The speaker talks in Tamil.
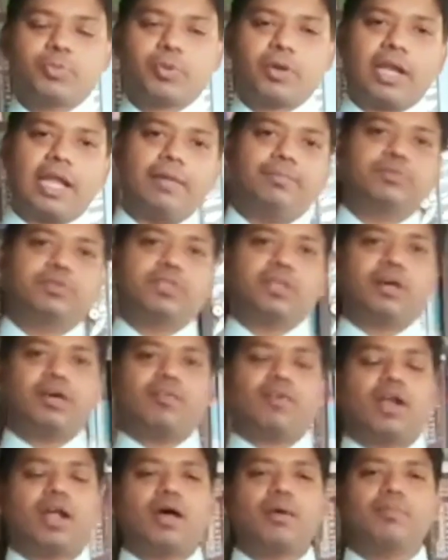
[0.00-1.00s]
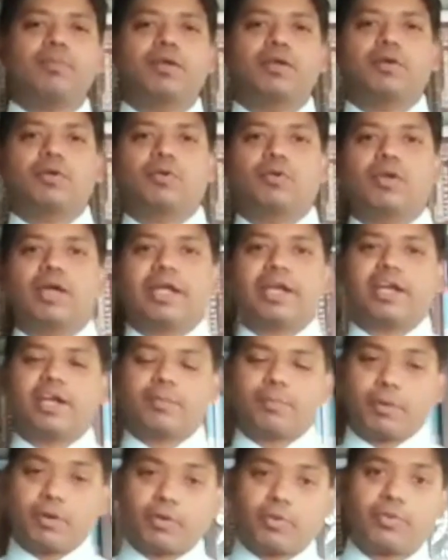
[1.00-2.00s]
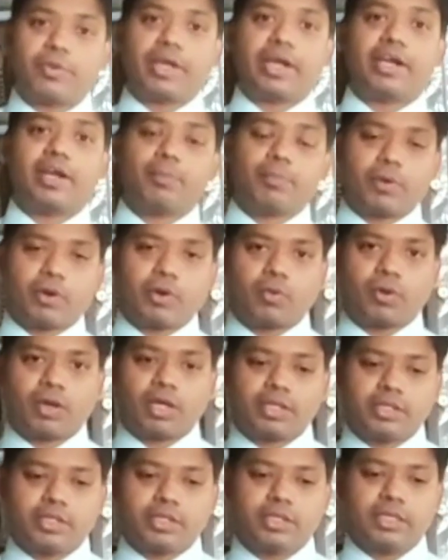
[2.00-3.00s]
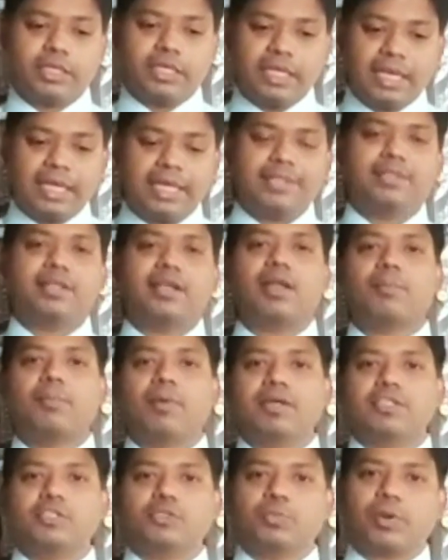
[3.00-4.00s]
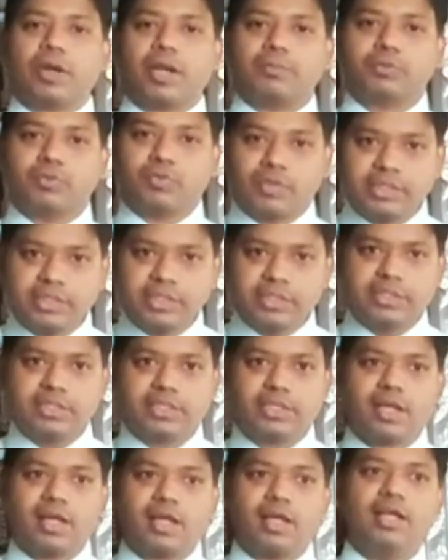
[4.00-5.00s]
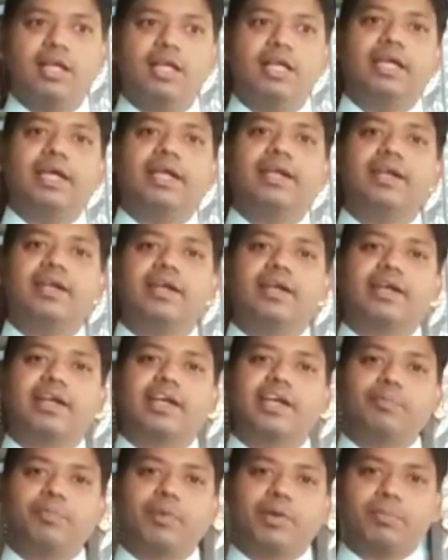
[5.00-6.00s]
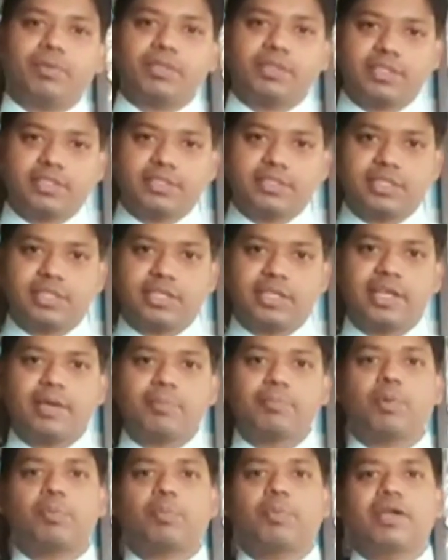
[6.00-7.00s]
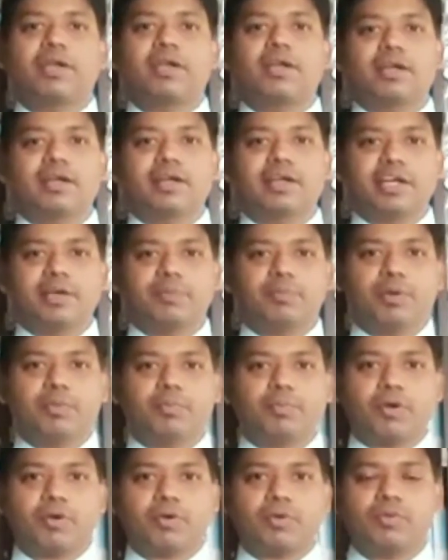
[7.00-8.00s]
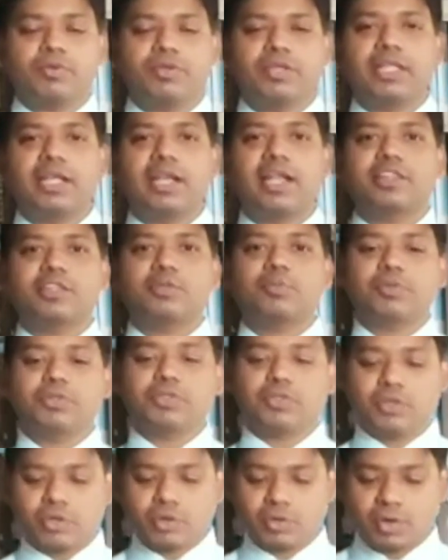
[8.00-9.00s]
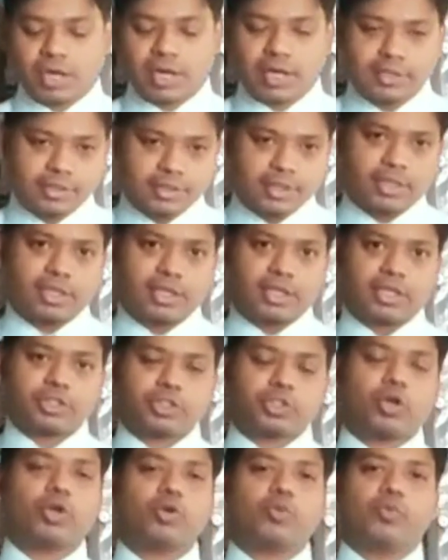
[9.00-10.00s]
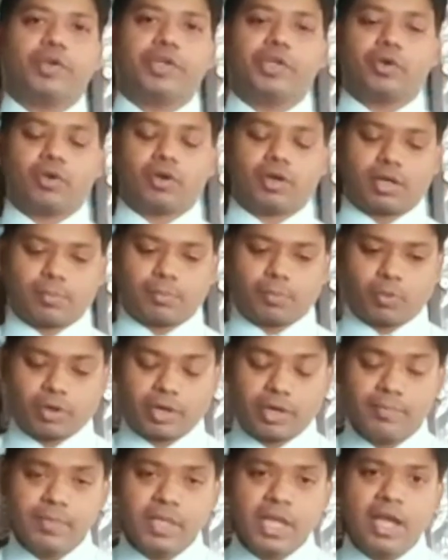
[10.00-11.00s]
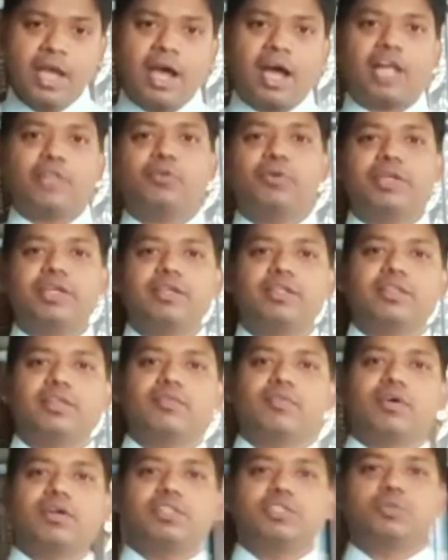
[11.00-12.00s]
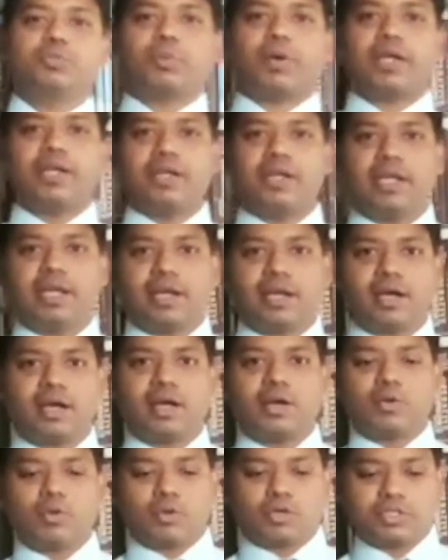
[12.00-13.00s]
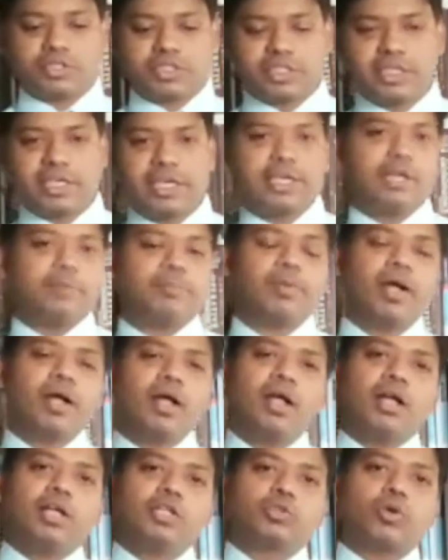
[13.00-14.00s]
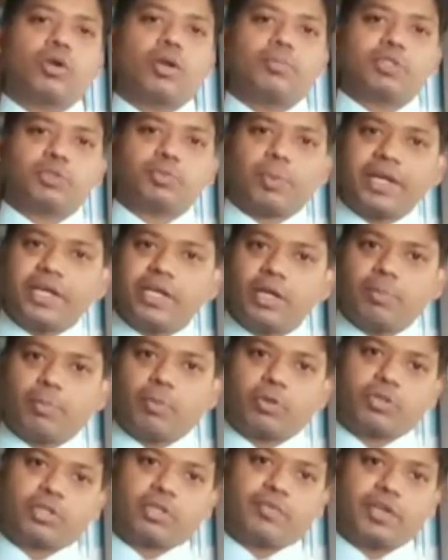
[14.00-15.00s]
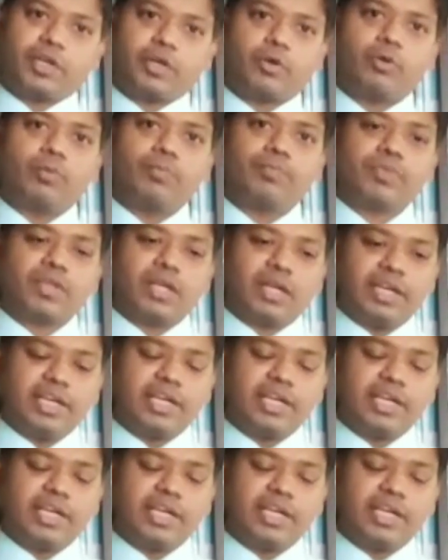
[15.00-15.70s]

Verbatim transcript: டிஸ்பிரல் ஆப்ஸ் வராமல் இருக்கணும்னா என்ன பண்ணணும் என்ன பண்ணக்கூடாது இல்லை இந்த லம்பார் டிஸ்பிரல் ஆப்ஸ் வந்துச்சுன்னா என்னென்ன ட்ரீட்மெண்ட் மெத்தட்ஸ் இருக்குது எப்பப்போ என்னென்ன ட்ரீட்மெண்ட் பண்ணணும் இது எல்லாத்த பற்றி என்னோட அடுத்த ஷார்ட் வீடியோவில் நான் போடுறேன் அது வரைக்கும் இந்த வேர்ல்ட் ஸ்பைன் டேக்காக ஒரு சின்ன டிப் ஸோ நம்ம ஸ்பைனை பொறுத்த வரைக்கும்